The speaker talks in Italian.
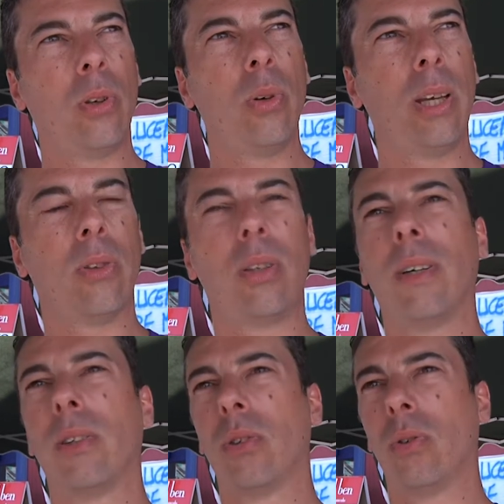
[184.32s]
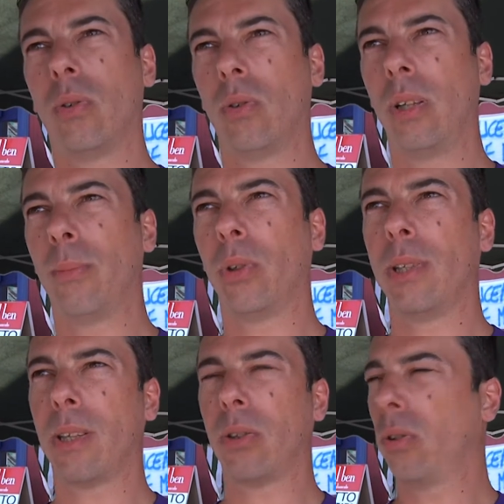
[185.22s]
in cui hanno attivato gli
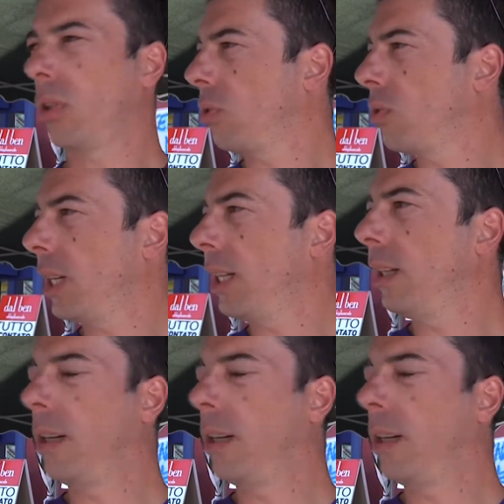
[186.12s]
ammortizzatori sociali